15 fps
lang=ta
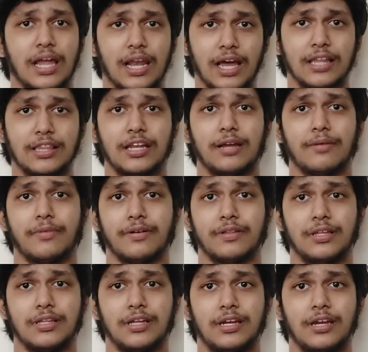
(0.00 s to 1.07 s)
எல்லாத்தையும் நம்ம
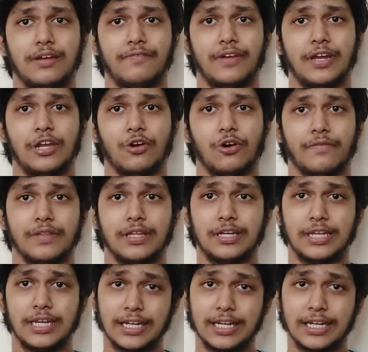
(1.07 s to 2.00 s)
வந்து இந்த டி வீடியோவில் வந்து